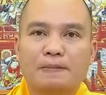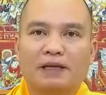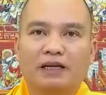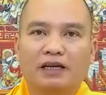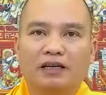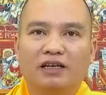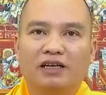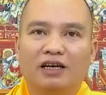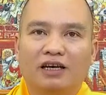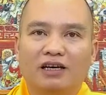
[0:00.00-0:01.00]
nên nghĩ
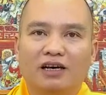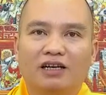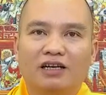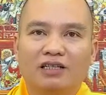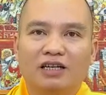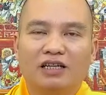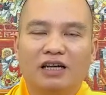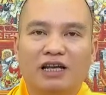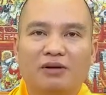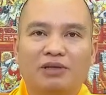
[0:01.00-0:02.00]
đến cái ân nghĩa sinh
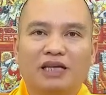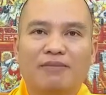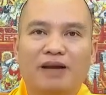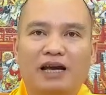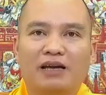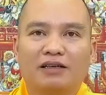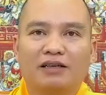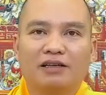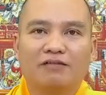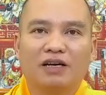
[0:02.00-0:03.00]
thành của cha mẹ
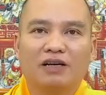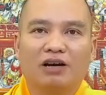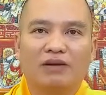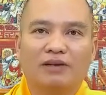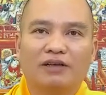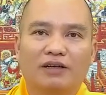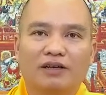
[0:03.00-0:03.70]
như đức phật nói mà